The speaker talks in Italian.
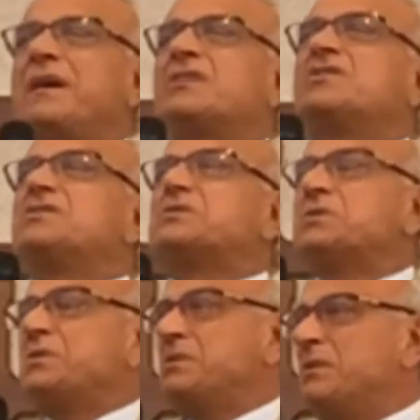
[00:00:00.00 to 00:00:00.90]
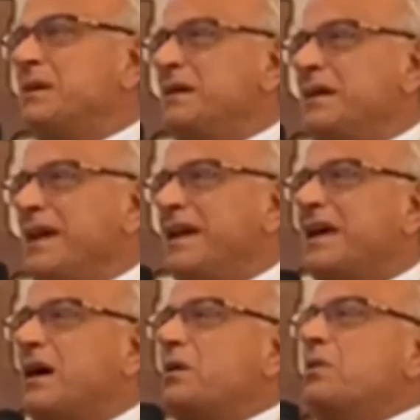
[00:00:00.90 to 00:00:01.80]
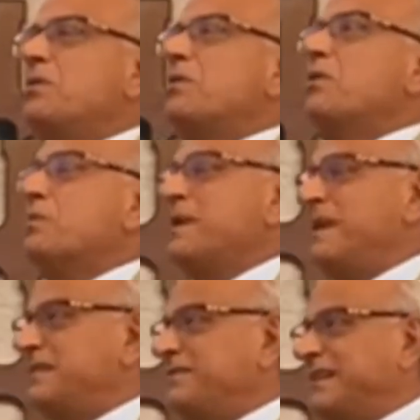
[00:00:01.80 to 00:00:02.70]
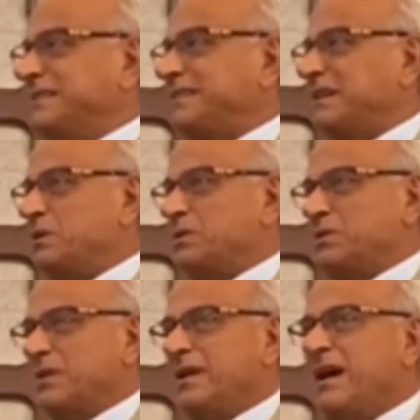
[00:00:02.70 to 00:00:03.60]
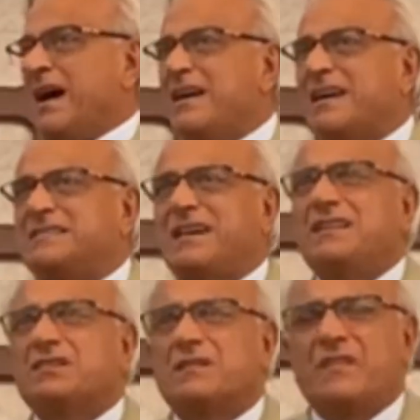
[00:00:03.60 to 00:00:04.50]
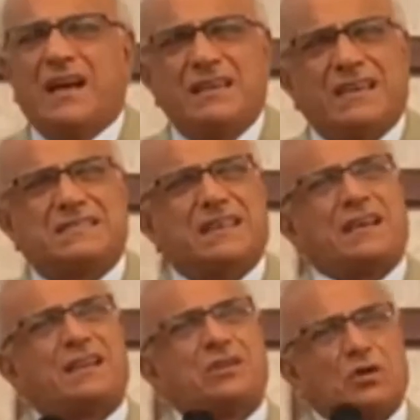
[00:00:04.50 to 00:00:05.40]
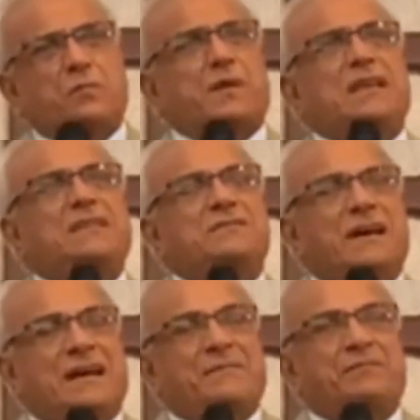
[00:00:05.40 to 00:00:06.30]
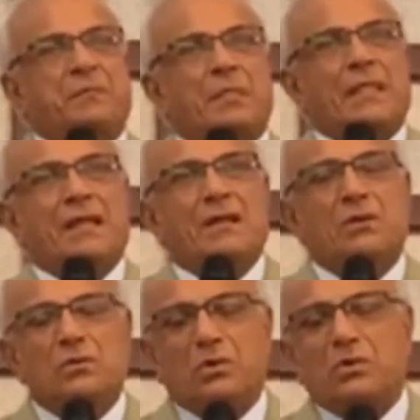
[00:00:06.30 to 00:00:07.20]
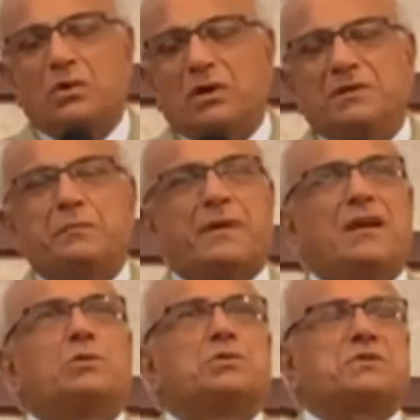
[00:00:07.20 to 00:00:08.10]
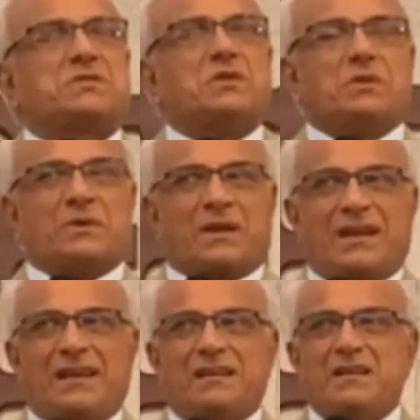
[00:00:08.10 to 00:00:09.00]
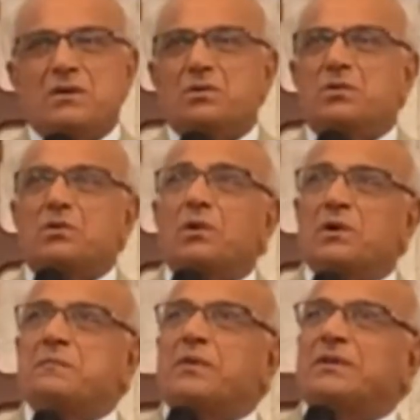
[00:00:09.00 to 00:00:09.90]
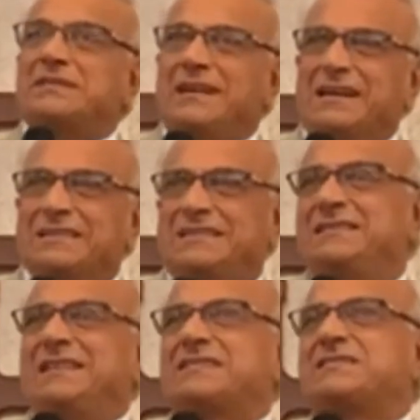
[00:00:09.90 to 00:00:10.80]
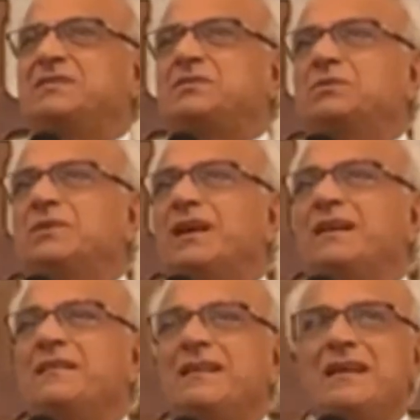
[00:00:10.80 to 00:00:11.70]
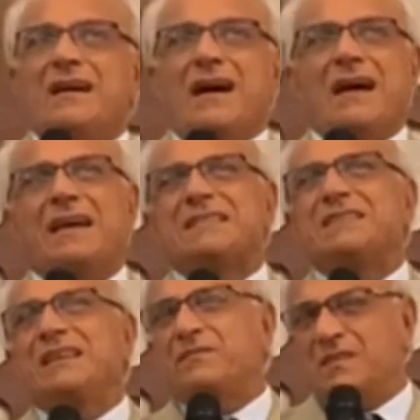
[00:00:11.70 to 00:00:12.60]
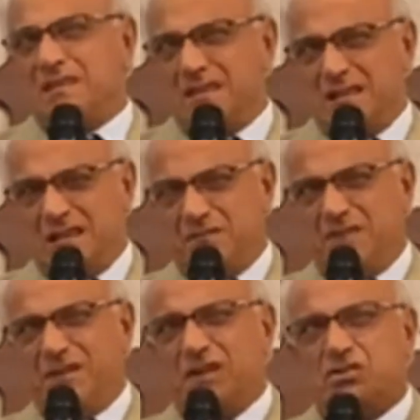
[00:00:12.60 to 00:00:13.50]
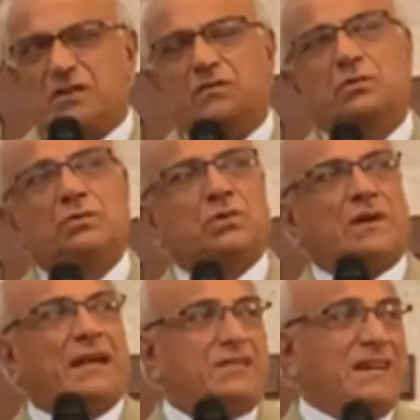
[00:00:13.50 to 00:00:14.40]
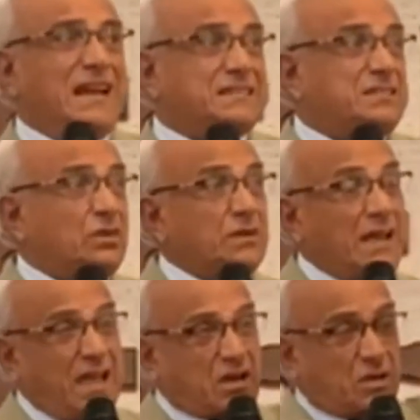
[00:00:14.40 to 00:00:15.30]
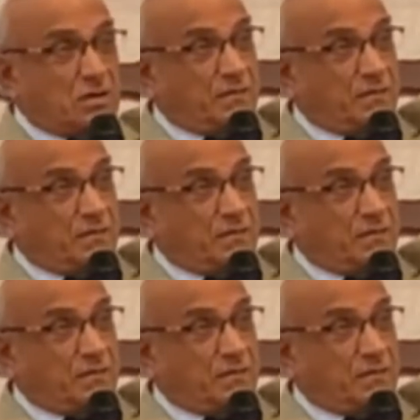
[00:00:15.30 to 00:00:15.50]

Gesù, era umile davanti a lui, anche se, anche se ricopriva un ruolo di precursore un ruolo importante nella scrittura, anche se aveva ricevuto la rivelazione, ecco